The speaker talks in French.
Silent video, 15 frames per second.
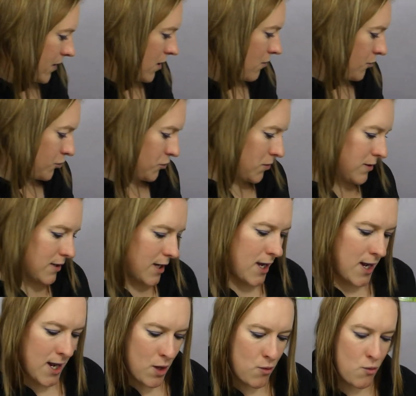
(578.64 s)
Et ensuite,
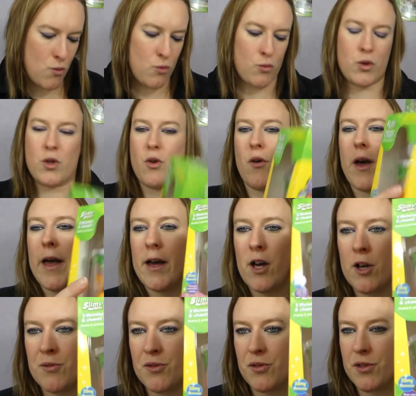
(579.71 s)
elle a eu donc un euh, ah,
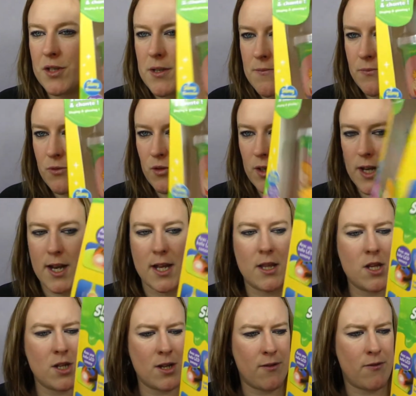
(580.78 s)
comme ceci, donc elle a
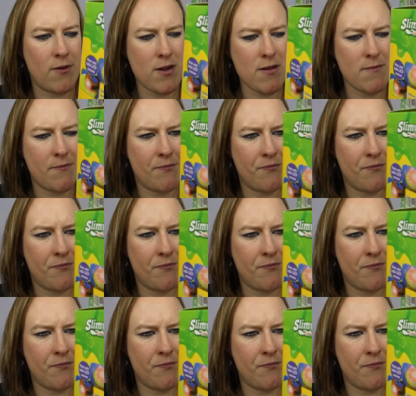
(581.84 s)
déjà fait.